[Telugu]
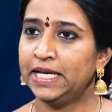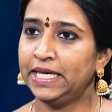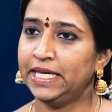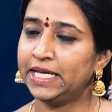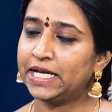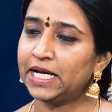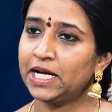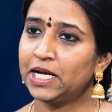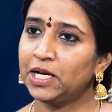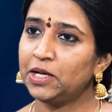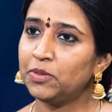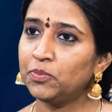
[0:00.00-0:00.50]

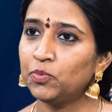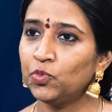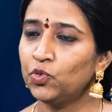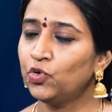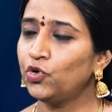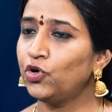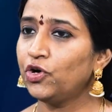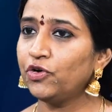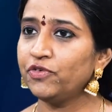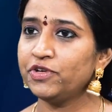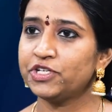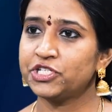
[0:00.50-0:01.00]
ఇక
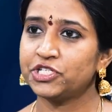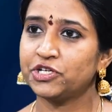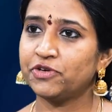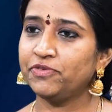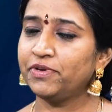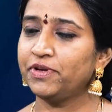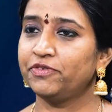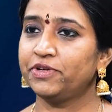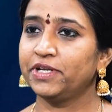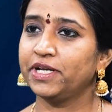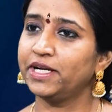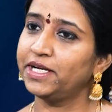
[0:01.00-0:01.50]
మూడో విషయం
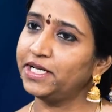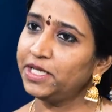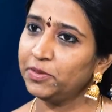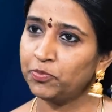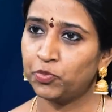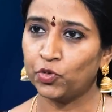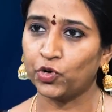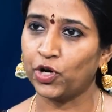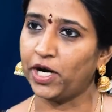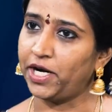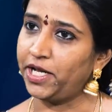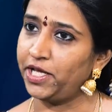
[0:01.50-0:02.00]
ఏమిటి అంటే
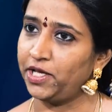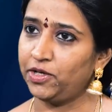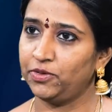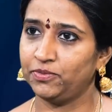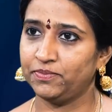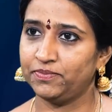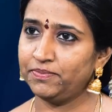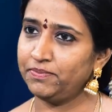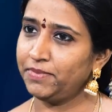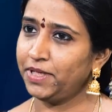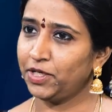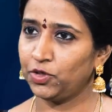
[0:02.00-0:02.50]
పురాణాలు
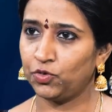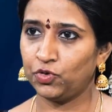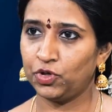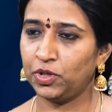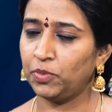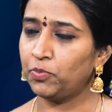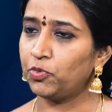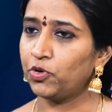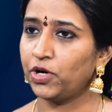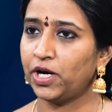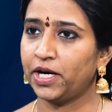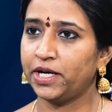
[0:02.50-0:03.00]
మనకున్న
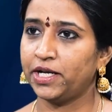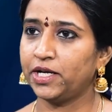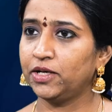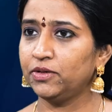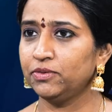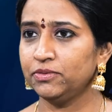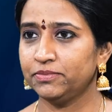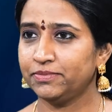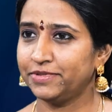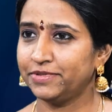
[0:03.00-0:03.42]
పురాణాలు